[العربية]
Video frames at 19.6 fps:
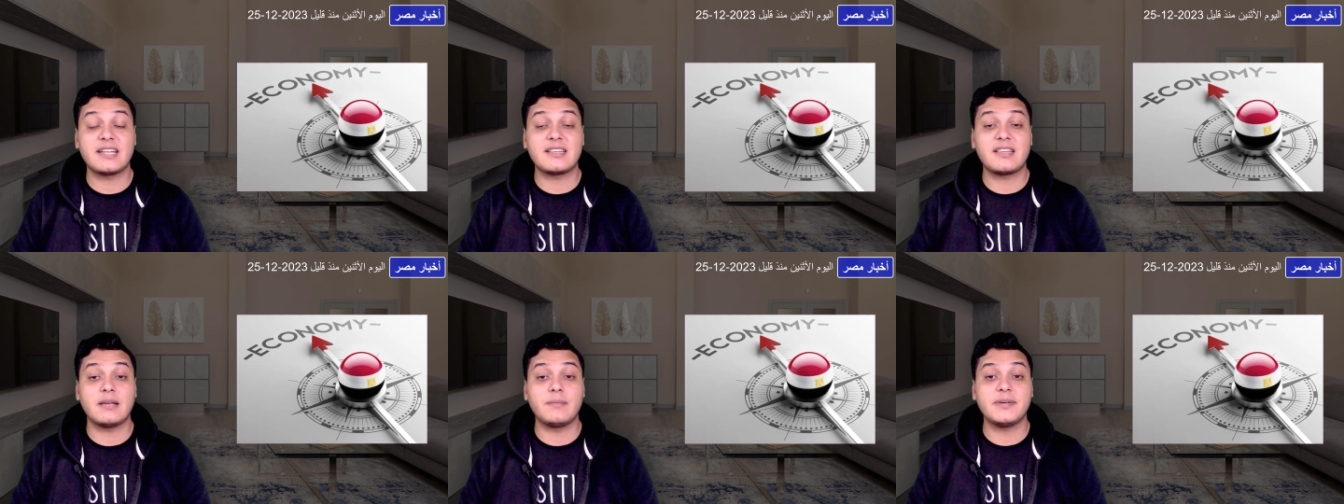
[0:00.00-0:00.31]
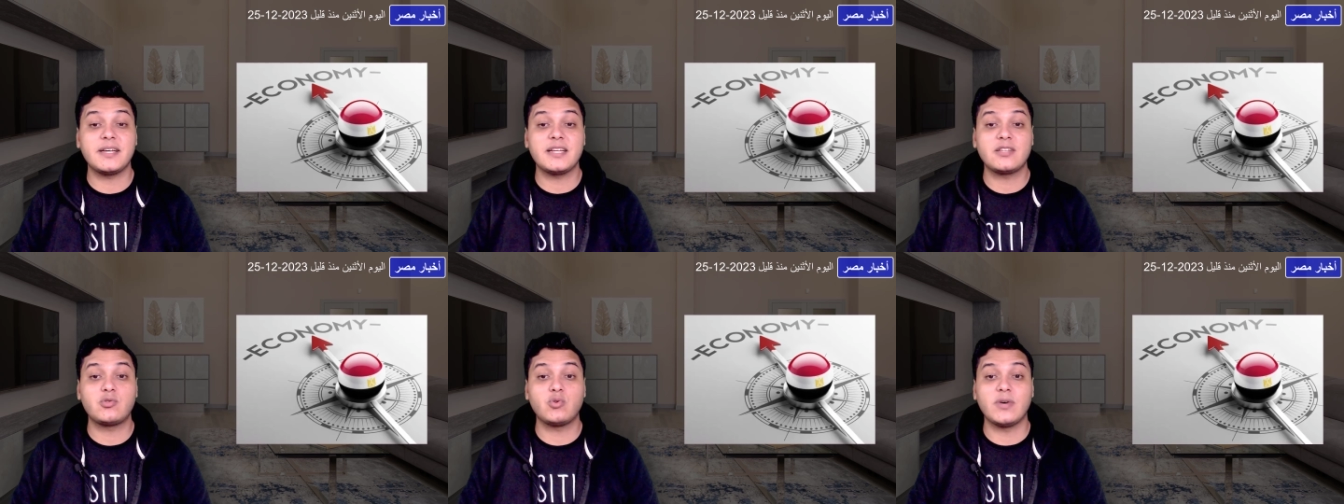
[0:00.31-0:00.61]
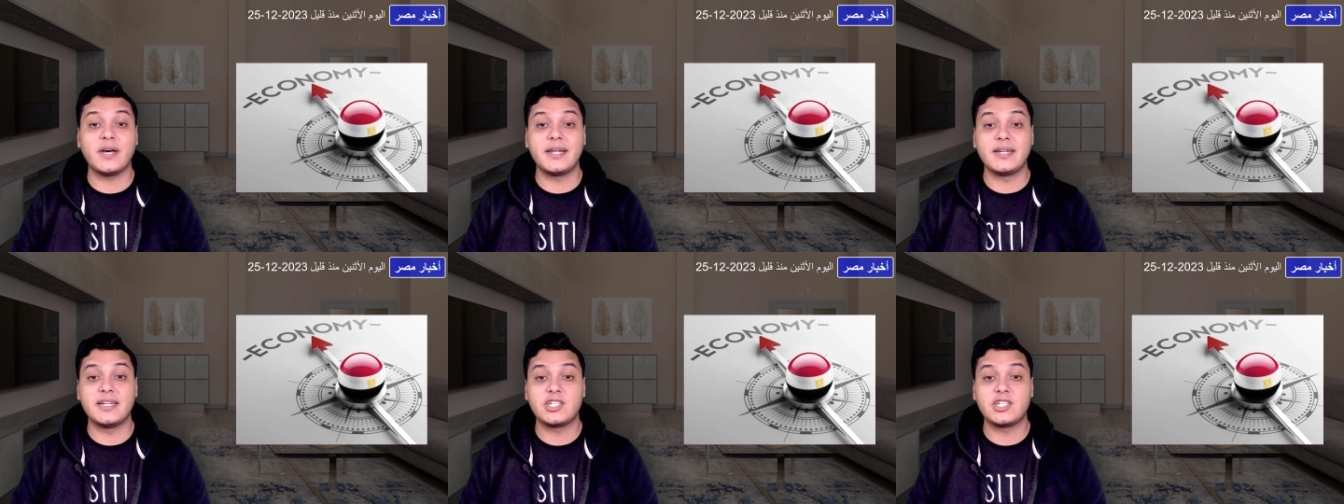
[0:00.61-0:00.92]

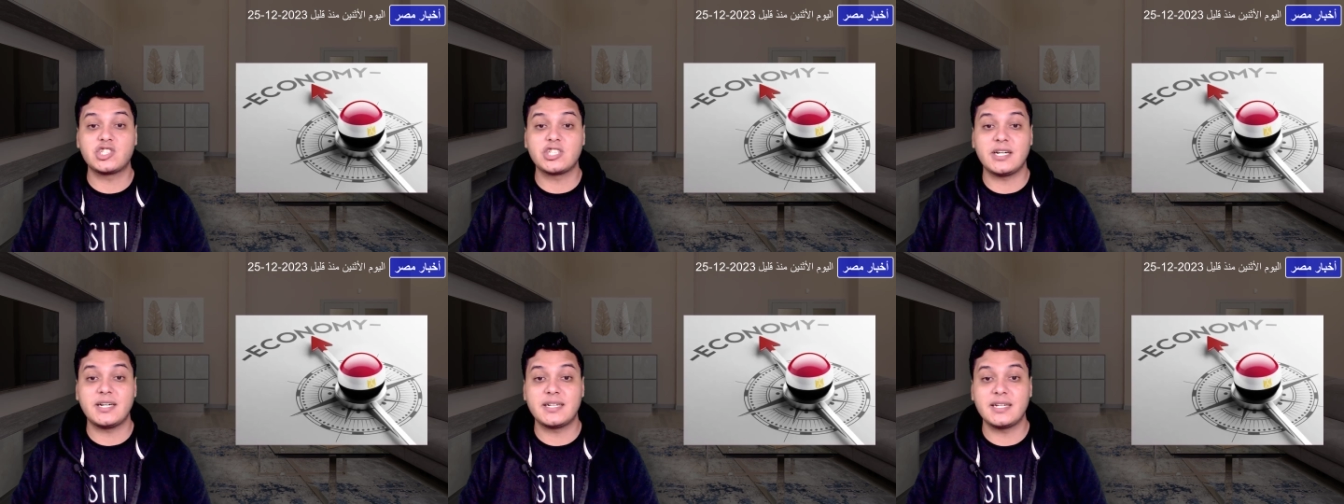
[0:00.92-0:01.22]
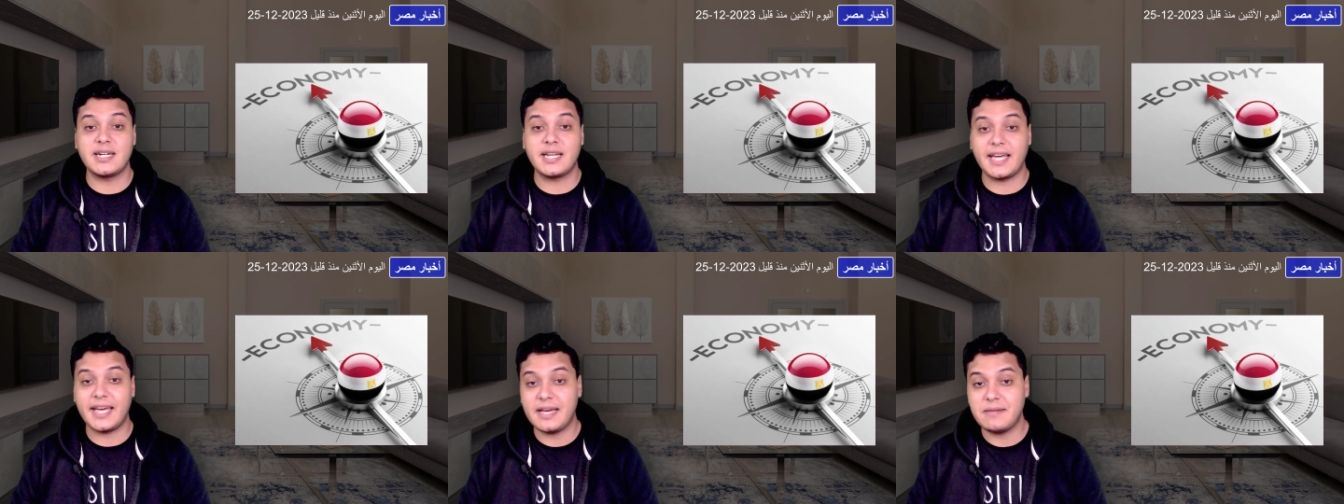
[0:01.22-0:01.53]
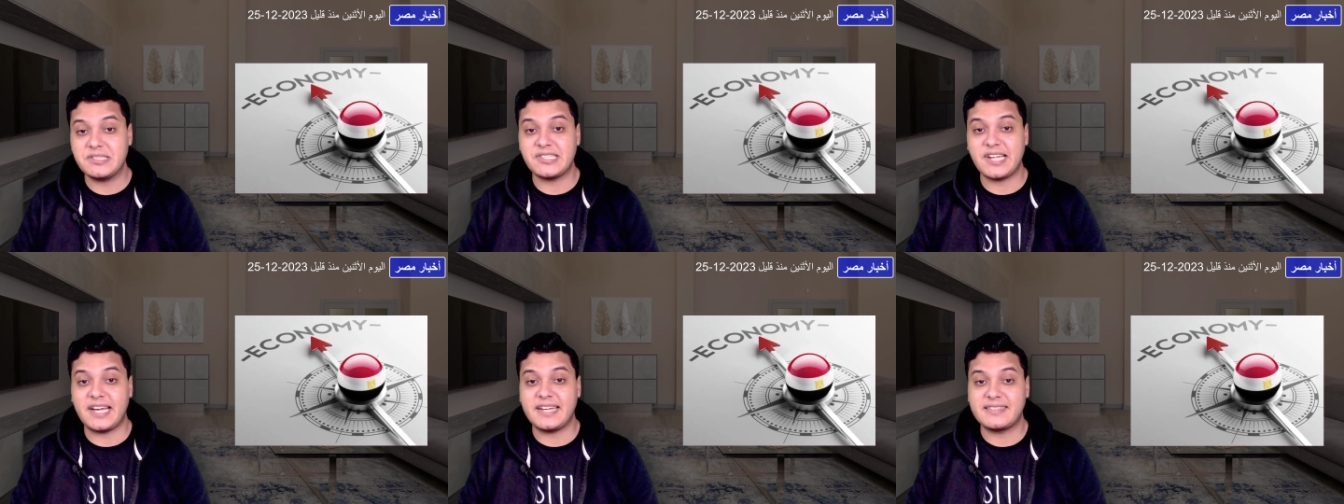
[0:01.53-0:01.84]
تباطؤا للشهر
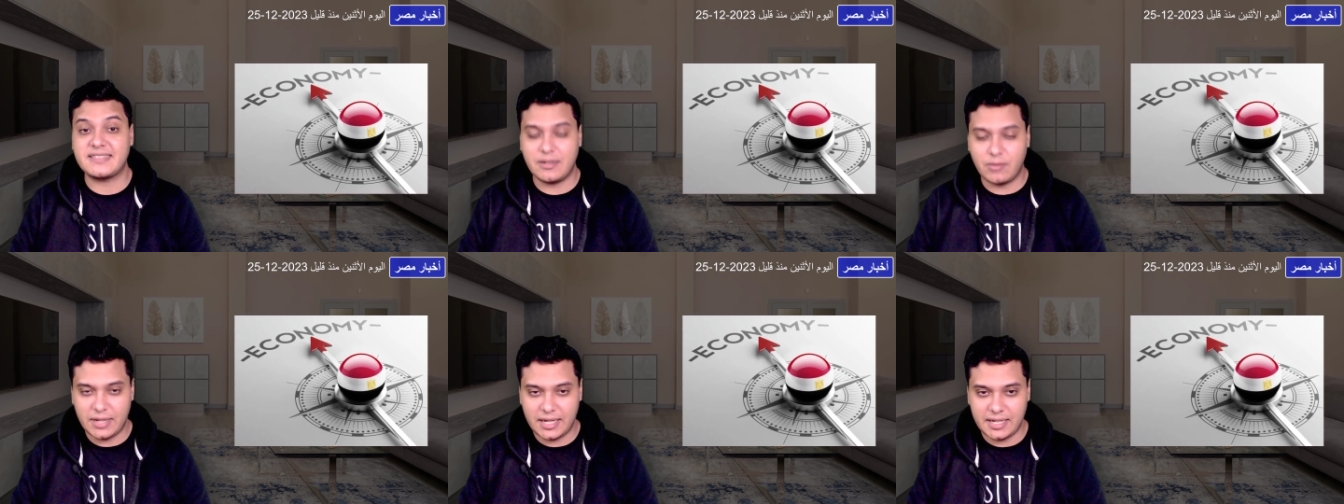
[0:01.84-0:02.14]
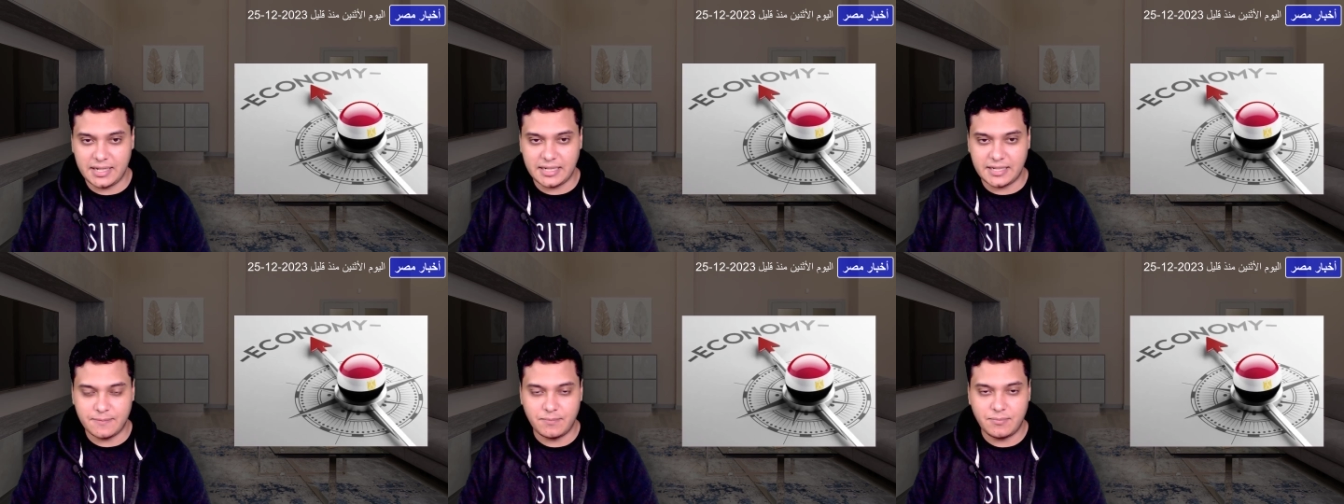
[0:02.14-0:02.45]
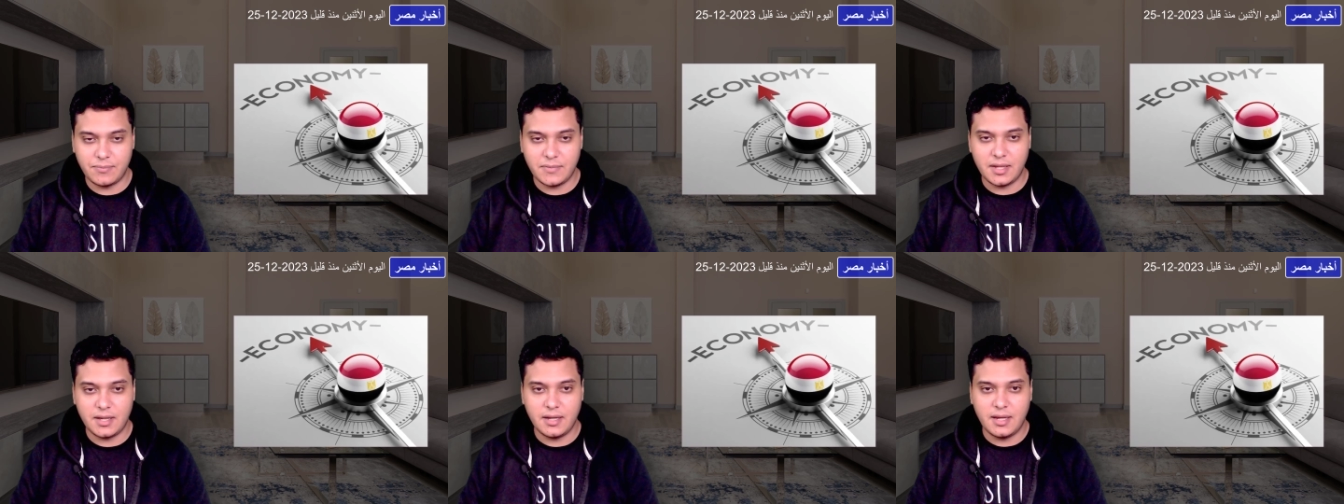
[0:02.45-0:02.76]
الخامس على التوالي
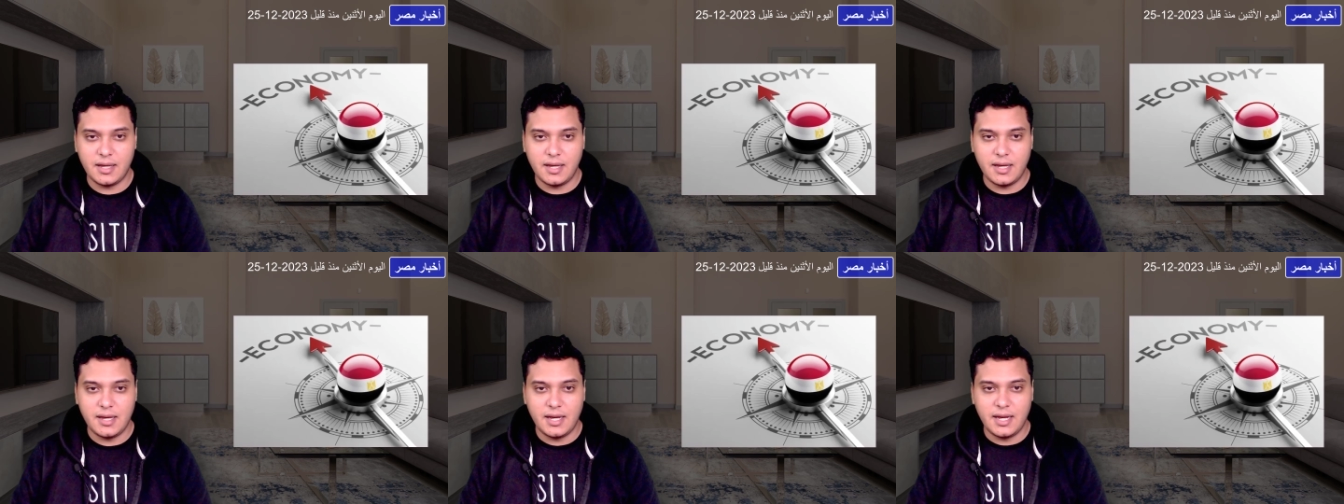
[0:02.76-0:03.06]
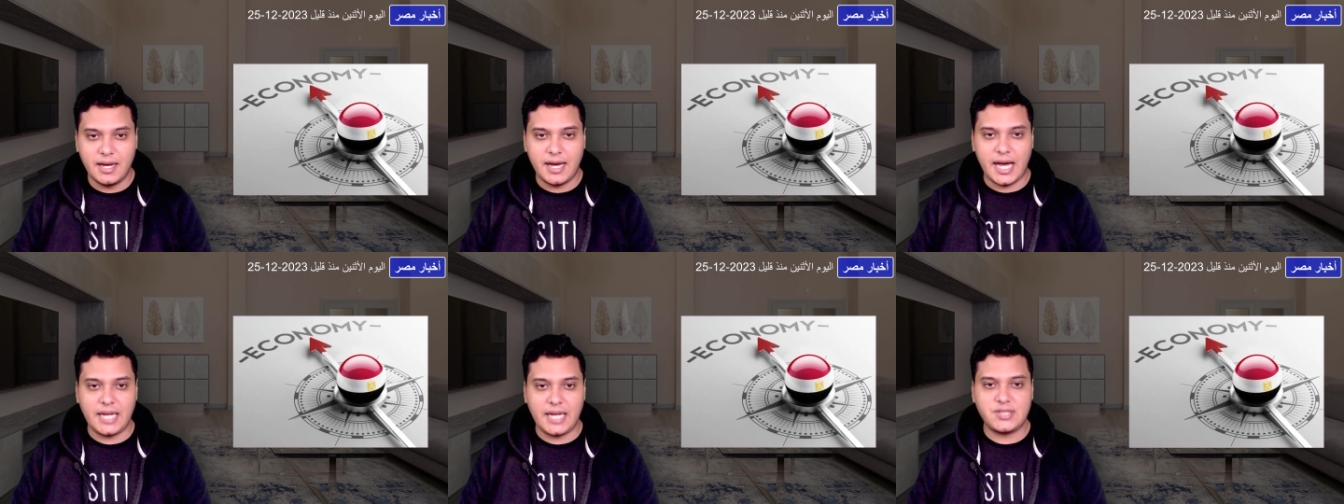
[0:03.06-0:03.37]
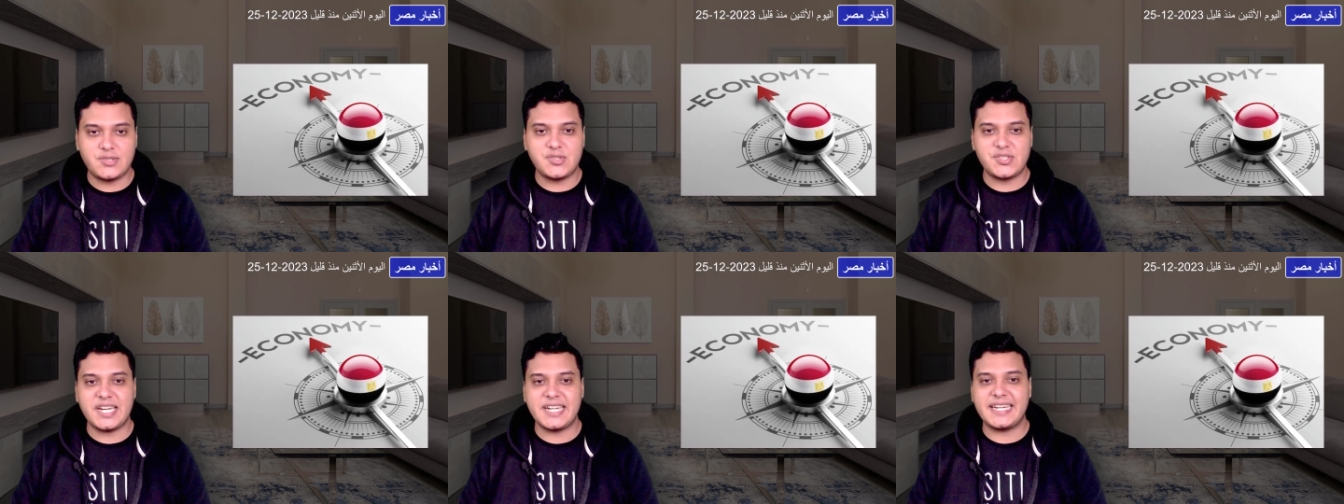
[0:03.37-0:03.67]

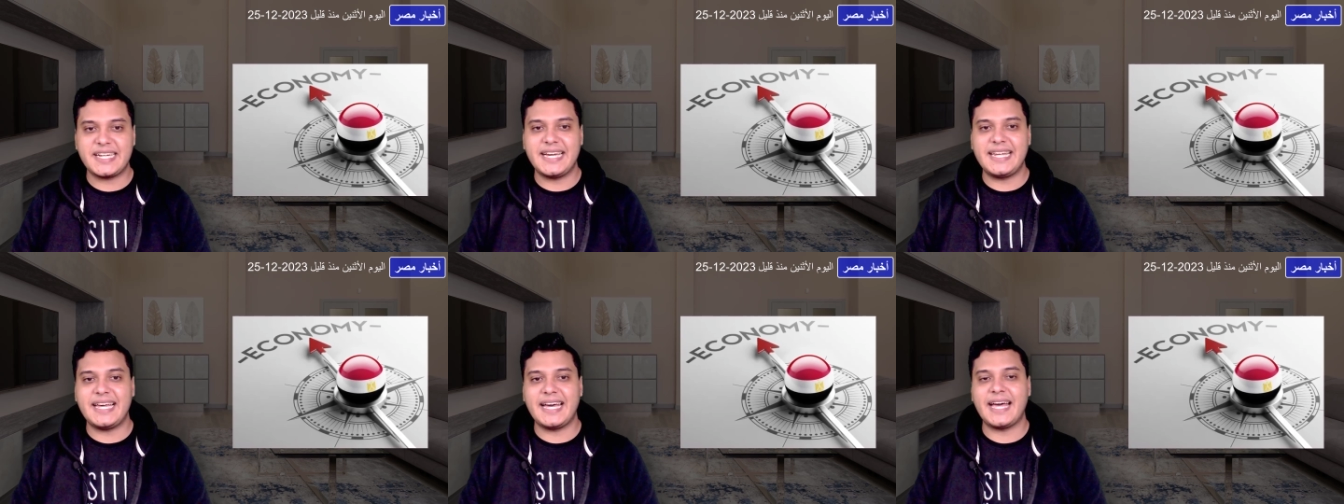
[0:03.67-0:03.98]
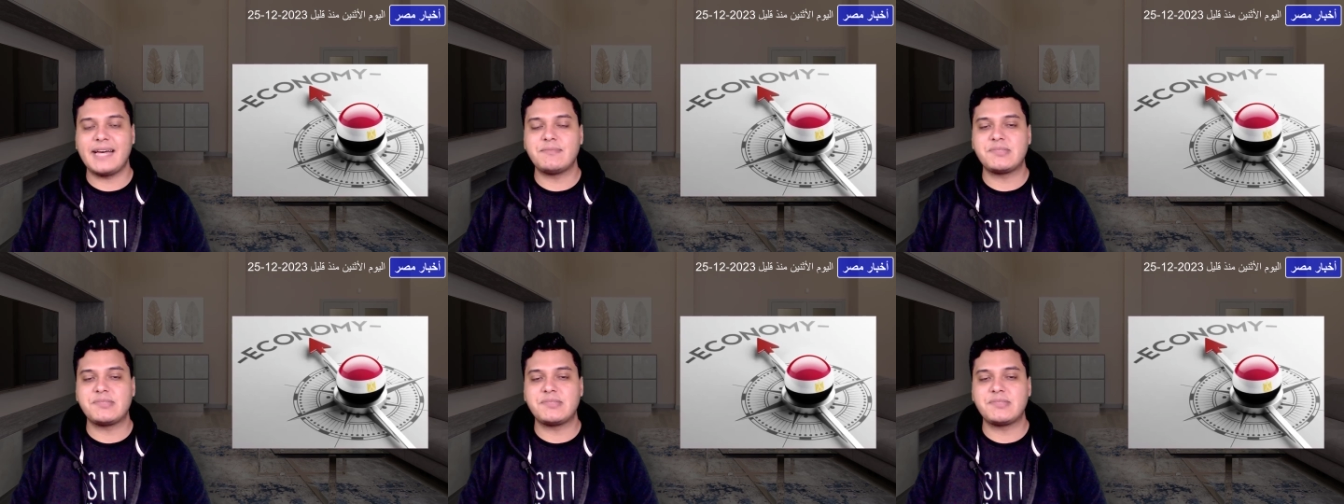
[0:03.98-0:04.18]
حيث سجل 35.9%